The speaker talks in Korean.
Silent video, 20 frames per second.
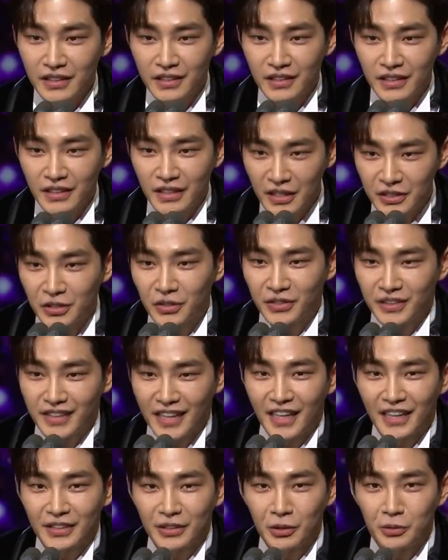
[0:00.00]
대전이
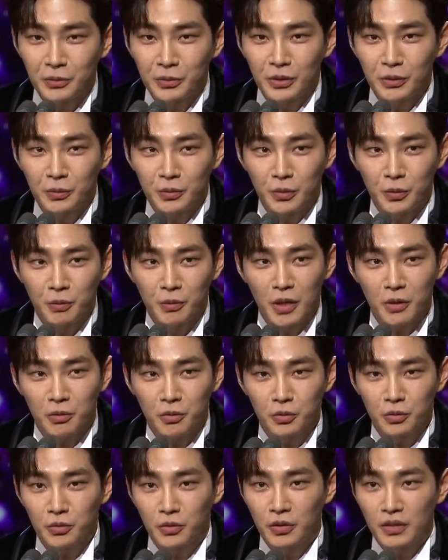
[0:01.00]
다 너무너무
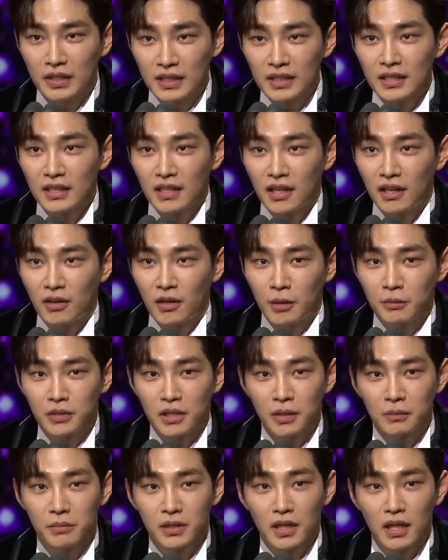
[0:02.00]
고맙고 아,
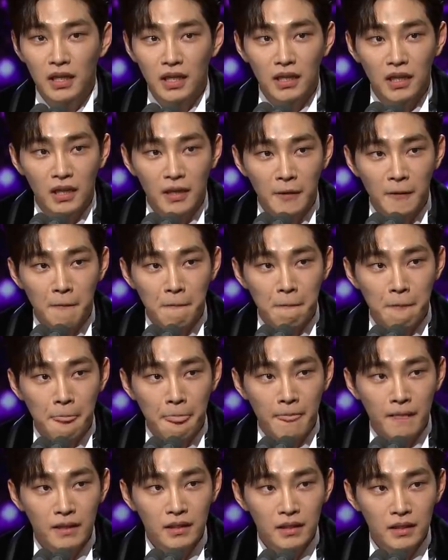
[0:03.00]
감사합니다 아,
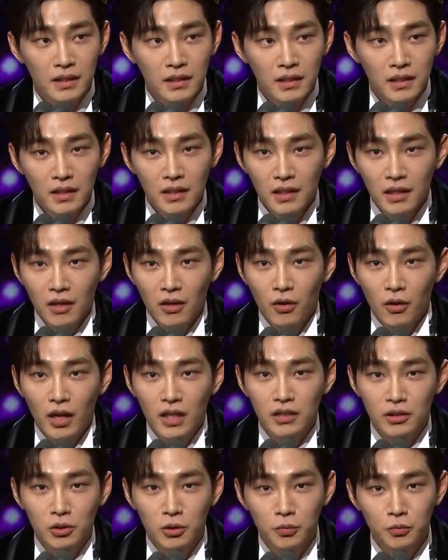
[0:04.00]
어,
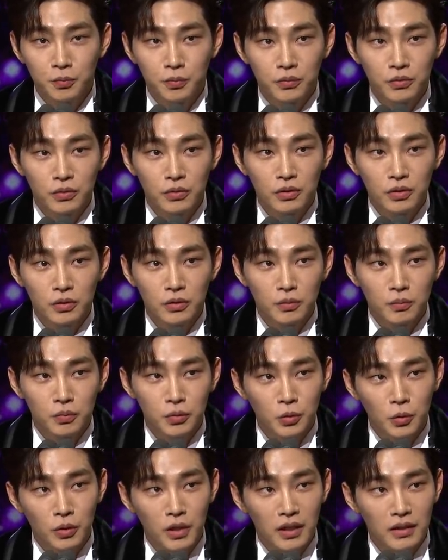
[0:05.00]
아직 너무 부,
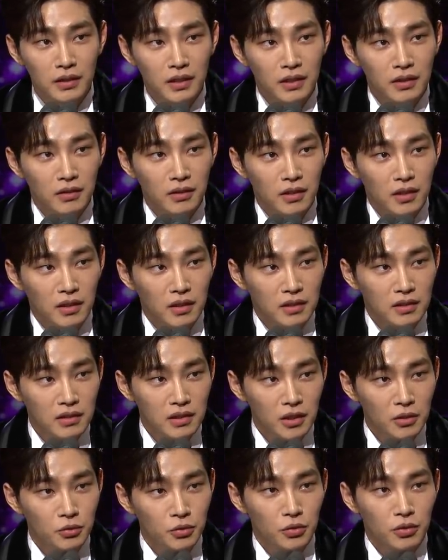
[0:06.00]
부족한데 이렇게 큰
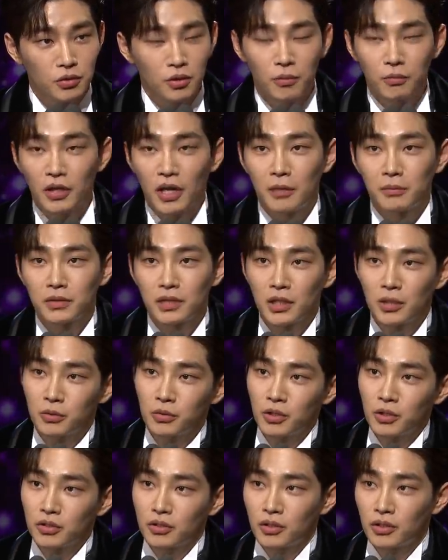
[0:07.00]
상을 주셔서 너무
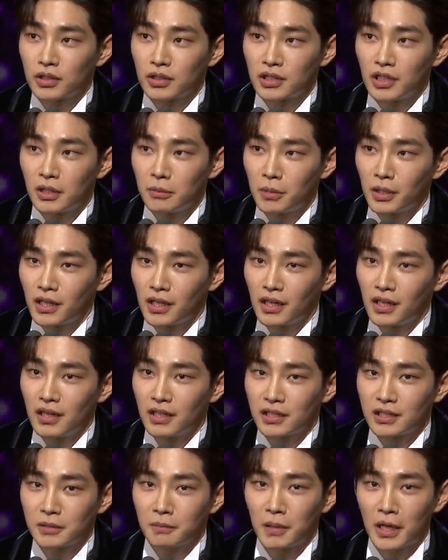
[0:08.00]
감사하고요. 저희 드라마가
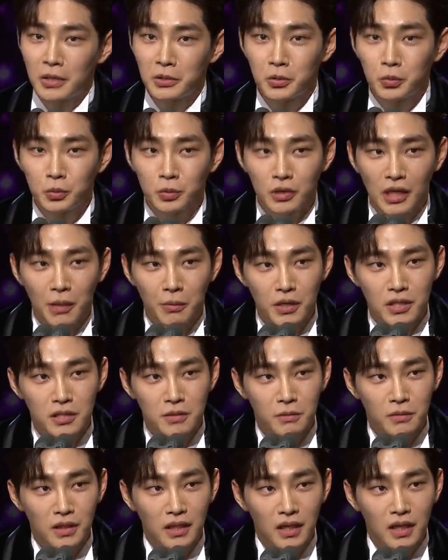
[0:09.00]
아직 반 정도
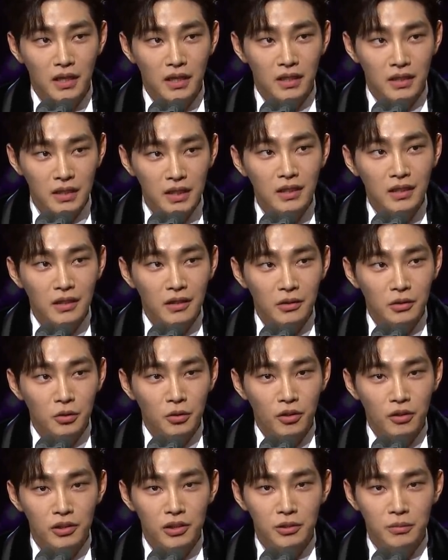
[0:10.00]
남았습니다. 어,
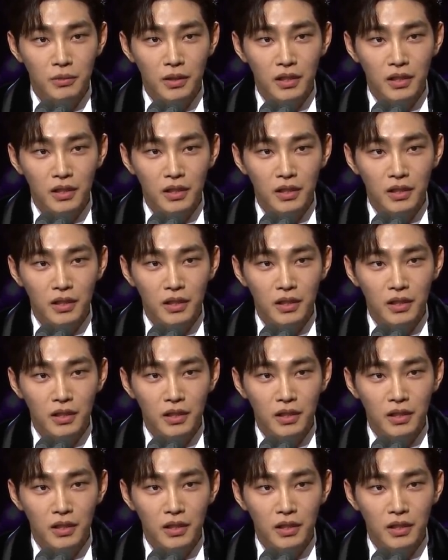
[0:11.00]
더 열심히